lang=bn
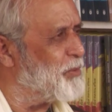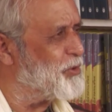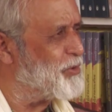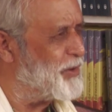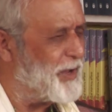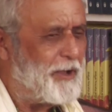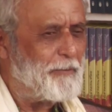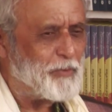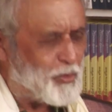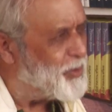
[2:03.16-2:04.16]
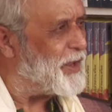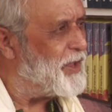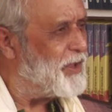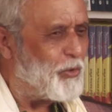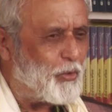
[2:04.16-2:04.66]
খবর করা করে
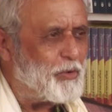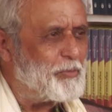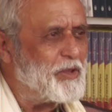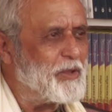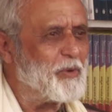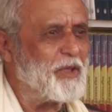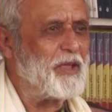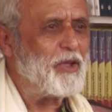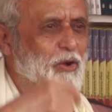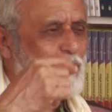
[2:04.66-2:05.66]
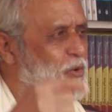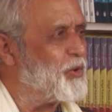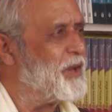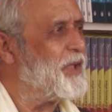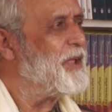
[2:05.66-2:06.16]
ওর বিনিময়ে
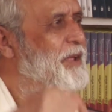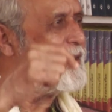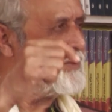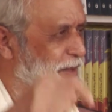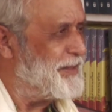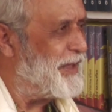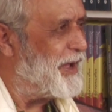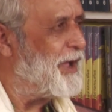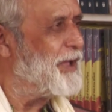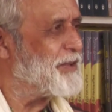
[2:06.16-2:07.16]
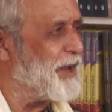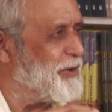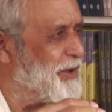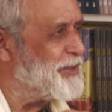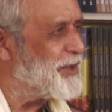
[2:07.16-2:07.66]
গুগলে ইয়ে নেওয়া তার
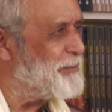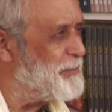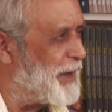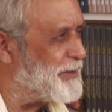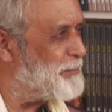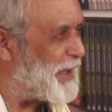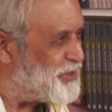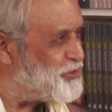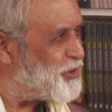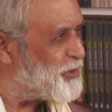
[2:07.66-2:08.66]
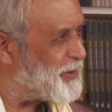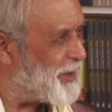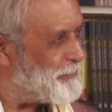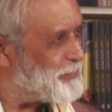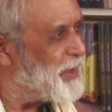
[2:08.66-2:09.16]
এখান থেকে একটা বাণিজ্য
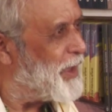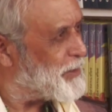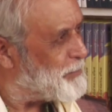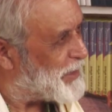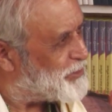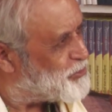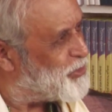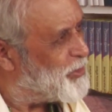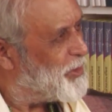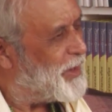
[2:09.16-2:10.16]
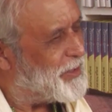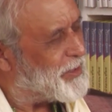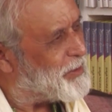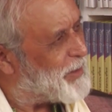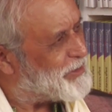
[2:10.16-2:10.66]
করা একটা বাণিজ্য এটা
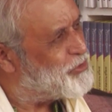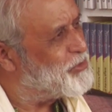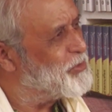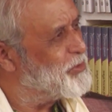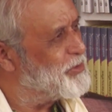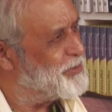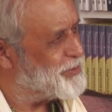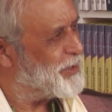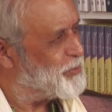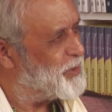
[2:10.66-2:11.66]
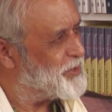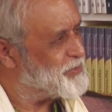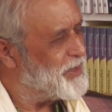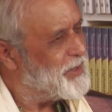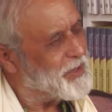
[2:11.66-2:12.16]
একটা বাণিজ্য স্থান হয়ে
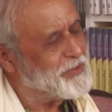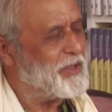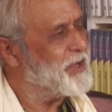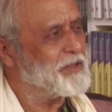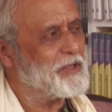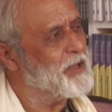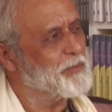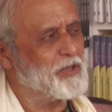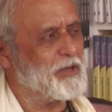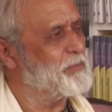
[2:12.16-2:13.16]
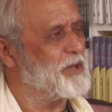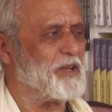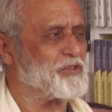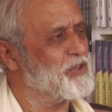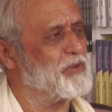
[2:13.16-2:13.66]
গেছে কাজে এখান থেকে আমাদেরকে
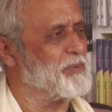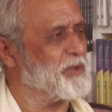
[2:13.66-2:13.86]
বেরিয়ে আসতে